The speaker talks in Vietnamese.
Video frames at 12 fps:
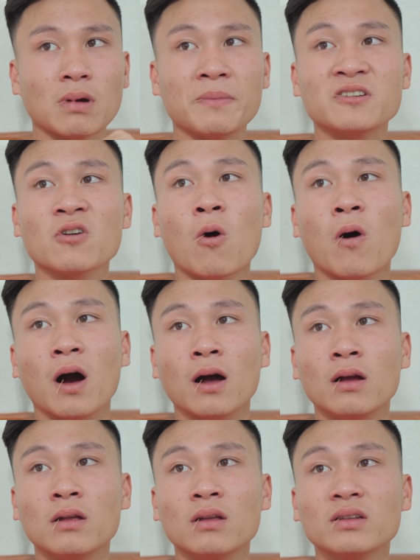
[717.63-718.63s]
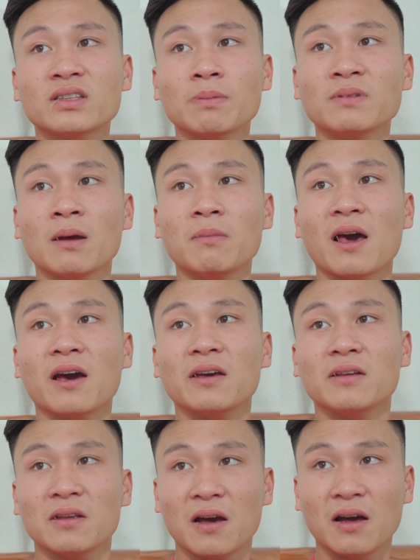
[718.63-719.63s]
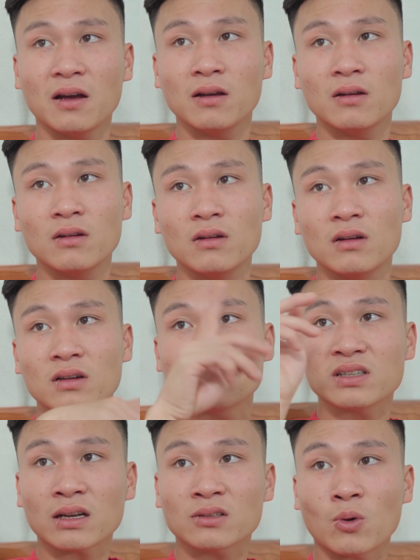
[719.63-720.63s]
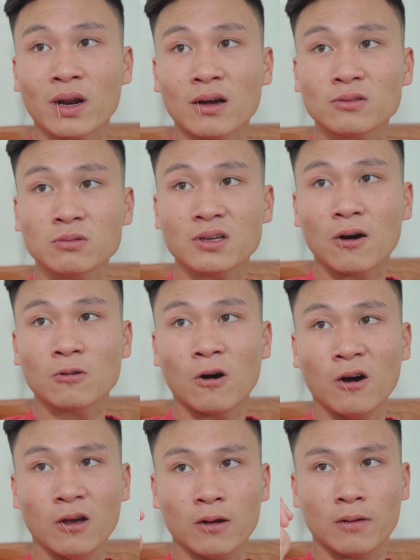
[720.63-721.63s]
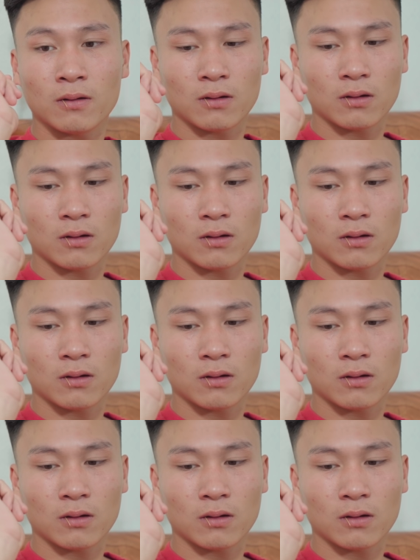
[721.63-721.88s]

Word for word: mày bị rồ em tém lại nhá giặt quần áo trong chậu thôi